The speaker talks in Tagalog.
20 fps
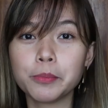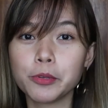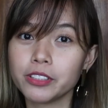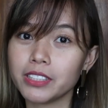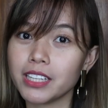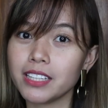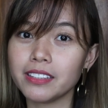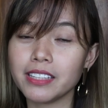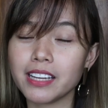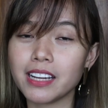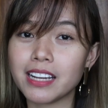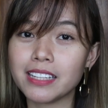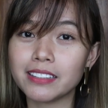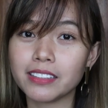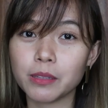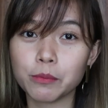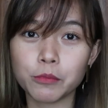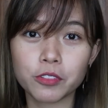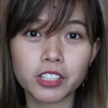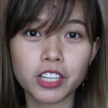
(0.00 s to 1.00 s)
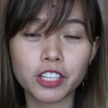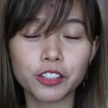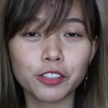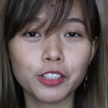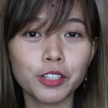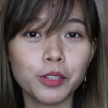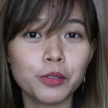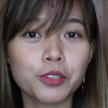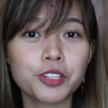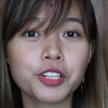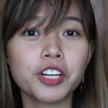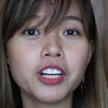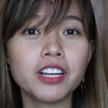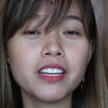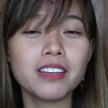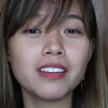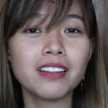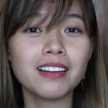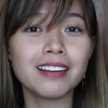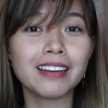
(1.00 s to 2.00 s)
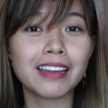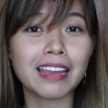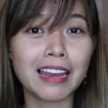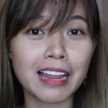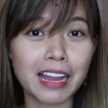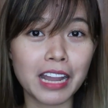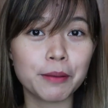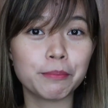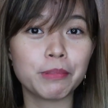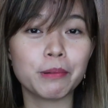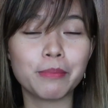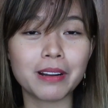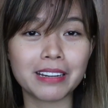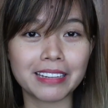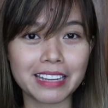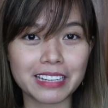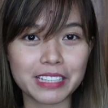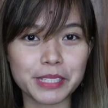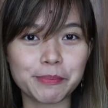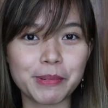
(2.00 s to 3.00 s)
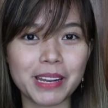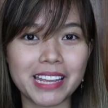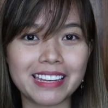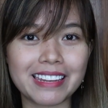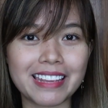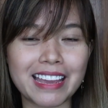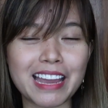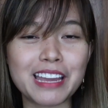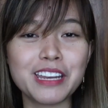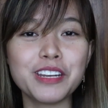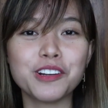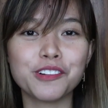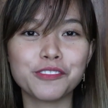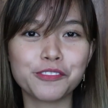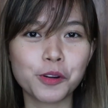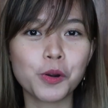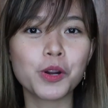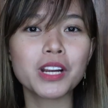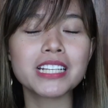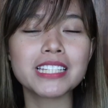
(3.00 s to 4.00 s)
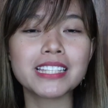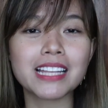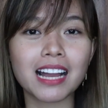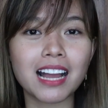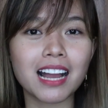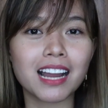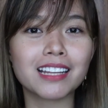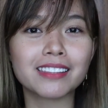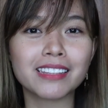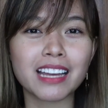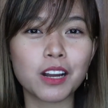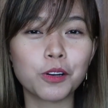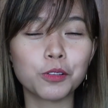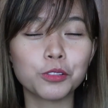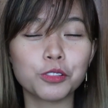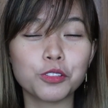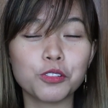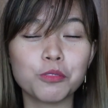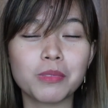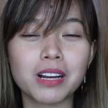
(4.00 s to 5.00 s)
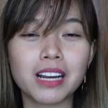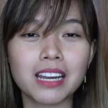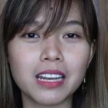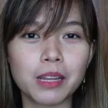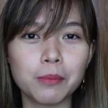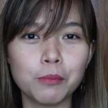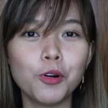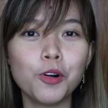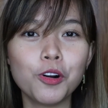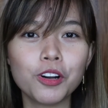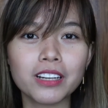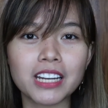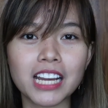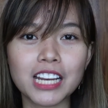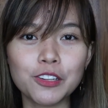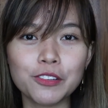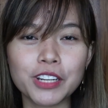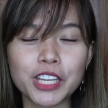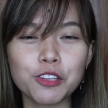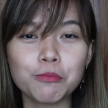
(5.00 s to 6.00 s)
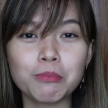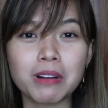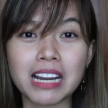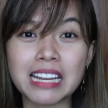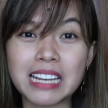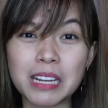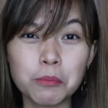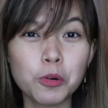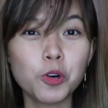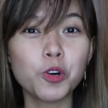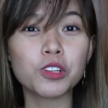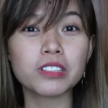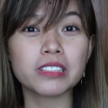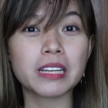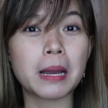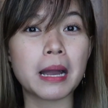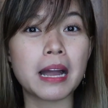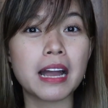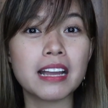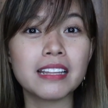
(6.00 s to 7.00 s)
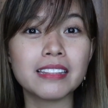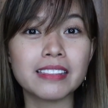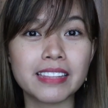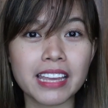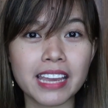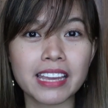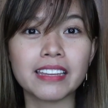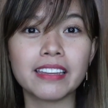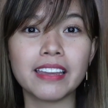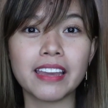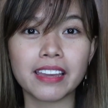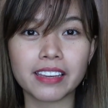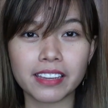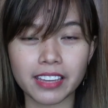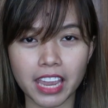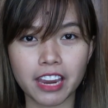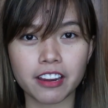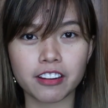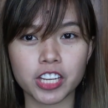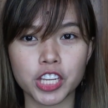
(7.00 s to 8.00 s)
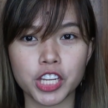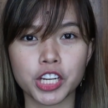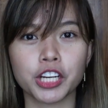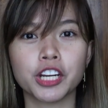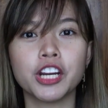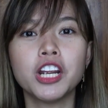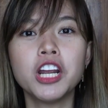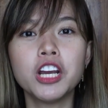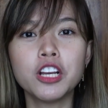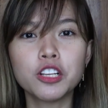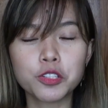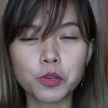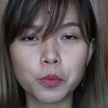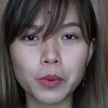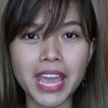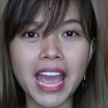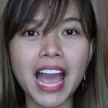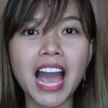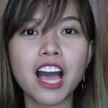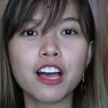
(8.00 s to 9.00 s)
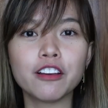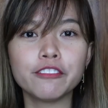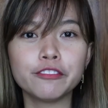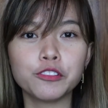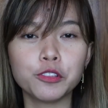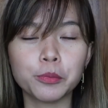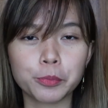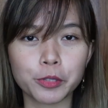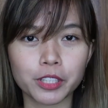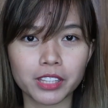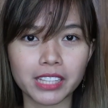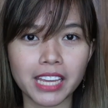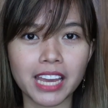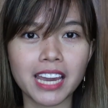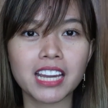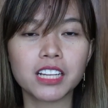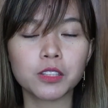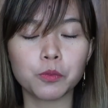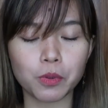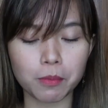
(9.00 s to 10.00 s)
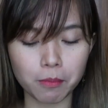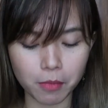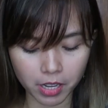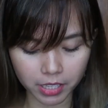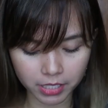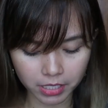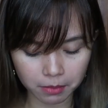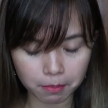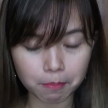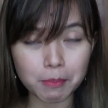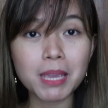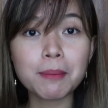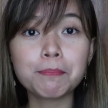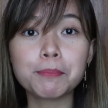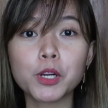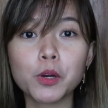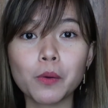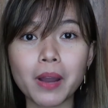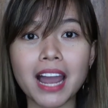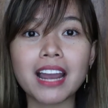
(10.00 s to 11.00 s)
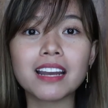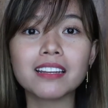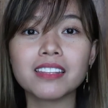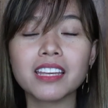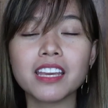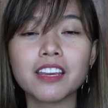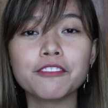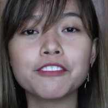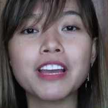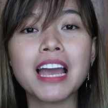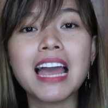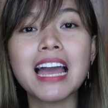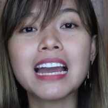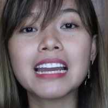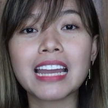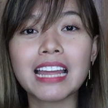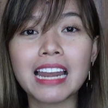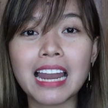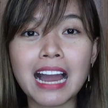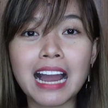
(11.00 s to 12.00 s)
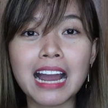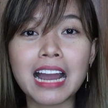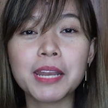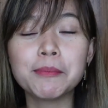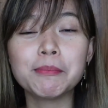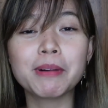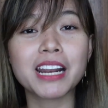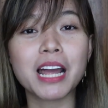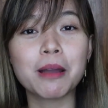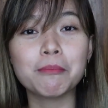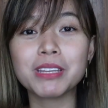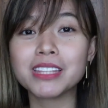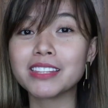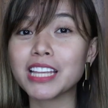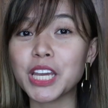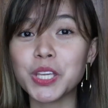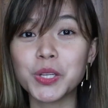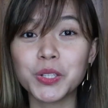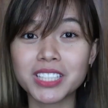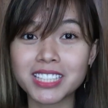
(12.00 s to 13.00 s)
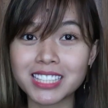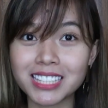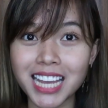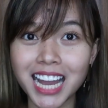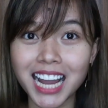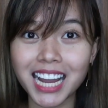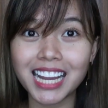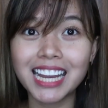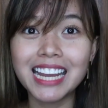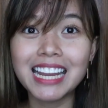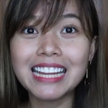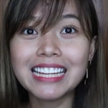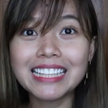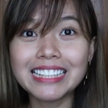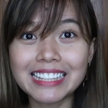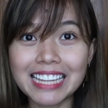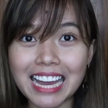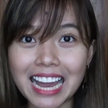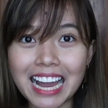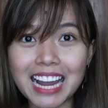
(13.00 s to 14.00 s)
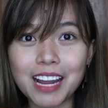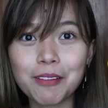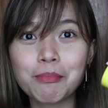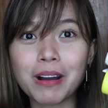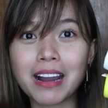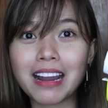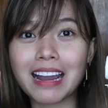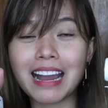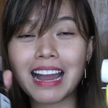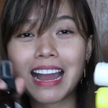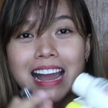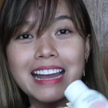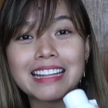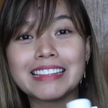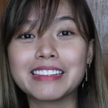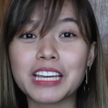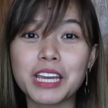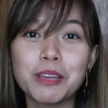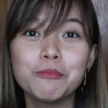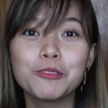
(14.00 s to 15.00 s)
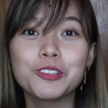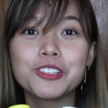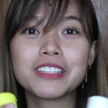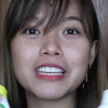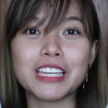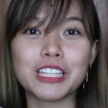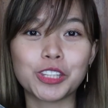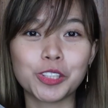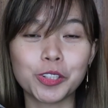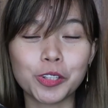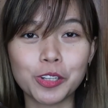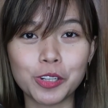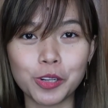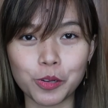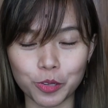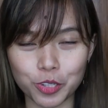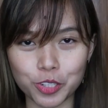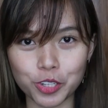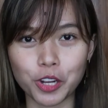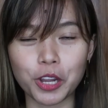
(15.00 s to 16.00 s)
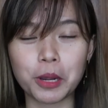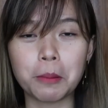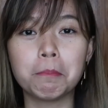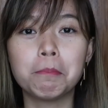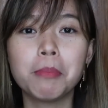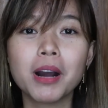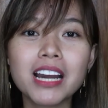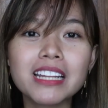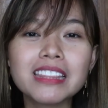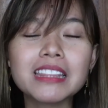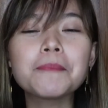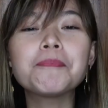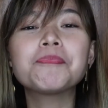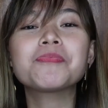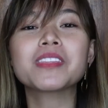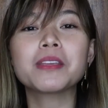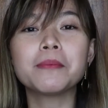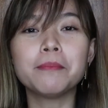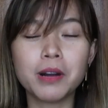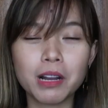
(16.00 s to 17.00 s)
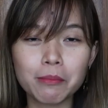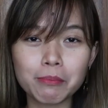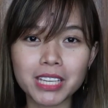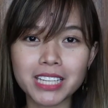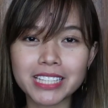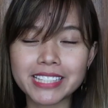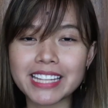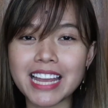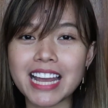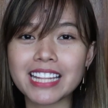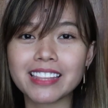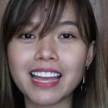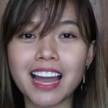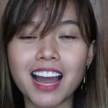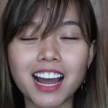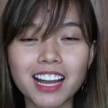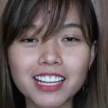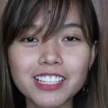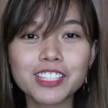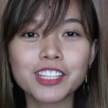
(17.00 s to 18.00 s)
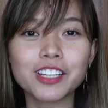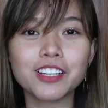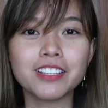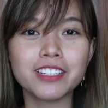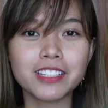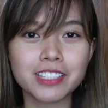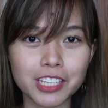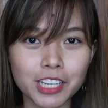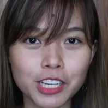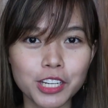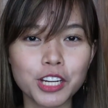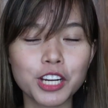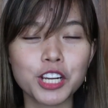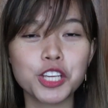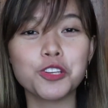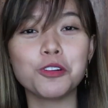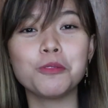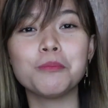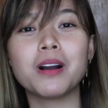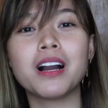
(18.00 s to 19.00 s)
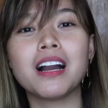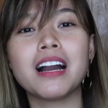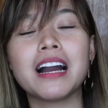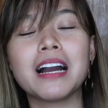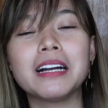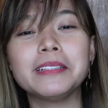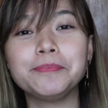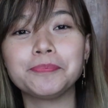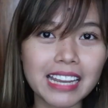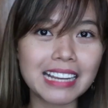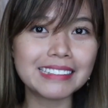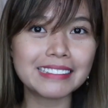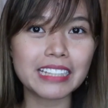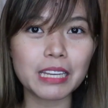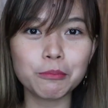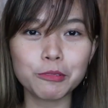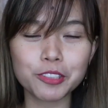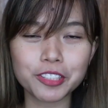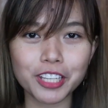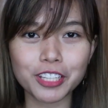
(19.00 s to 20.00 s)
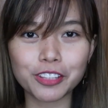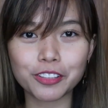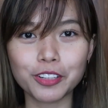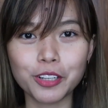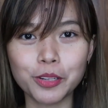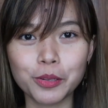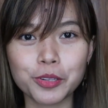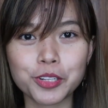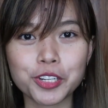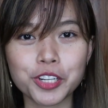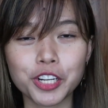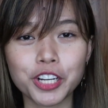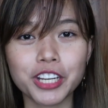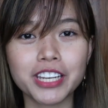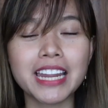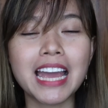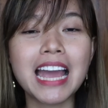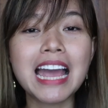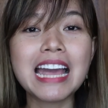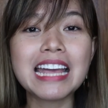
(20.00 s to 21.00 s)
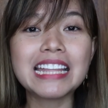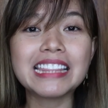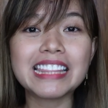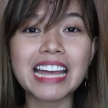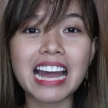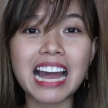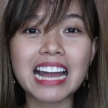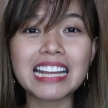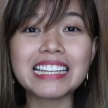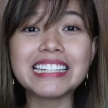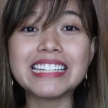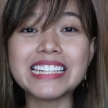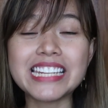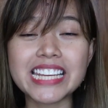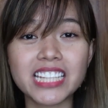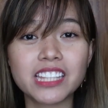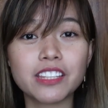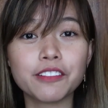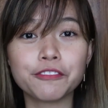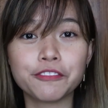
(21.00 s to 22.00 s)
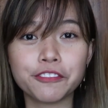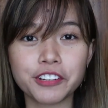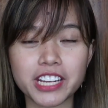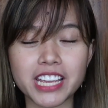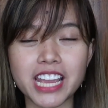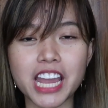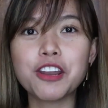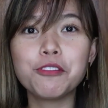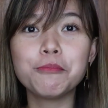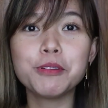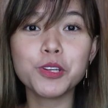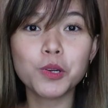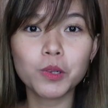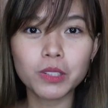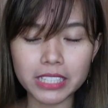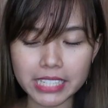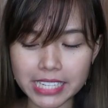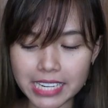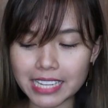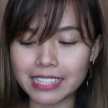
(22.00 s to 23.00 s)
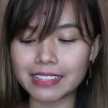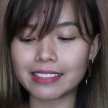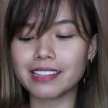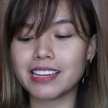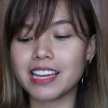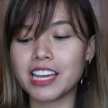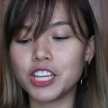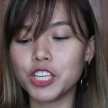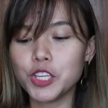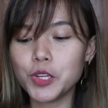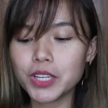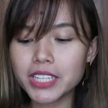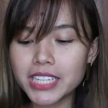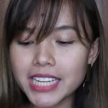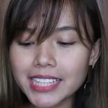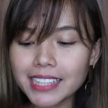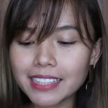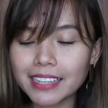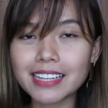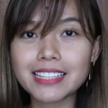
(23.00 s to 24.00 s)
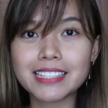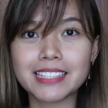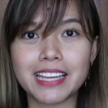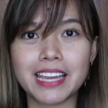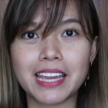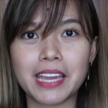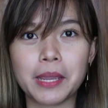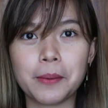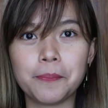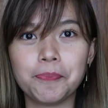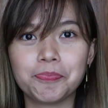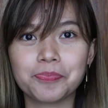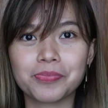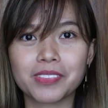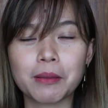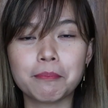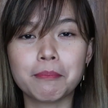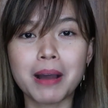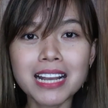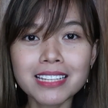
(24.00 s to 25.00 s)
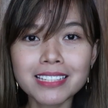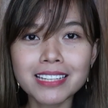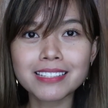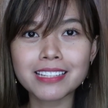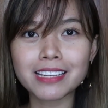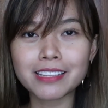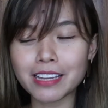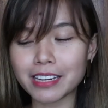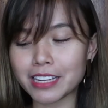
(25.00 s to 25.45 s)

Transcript: importante ang anti-mosquito lotion? Kailangan pa bang i-explain yan? Of course, nakakatakot yung mga lamok, lalo na yung mga lamok na dengue carrier. So we have to protect, we must be proactive. Kailangan marami tayong stock ng mga anti-mosquito lotion. But, mommies, let us consider yung mga anti-mosquito lotion na DEET-free. Ano ba yung DEET? Yung DEET kasi, base sa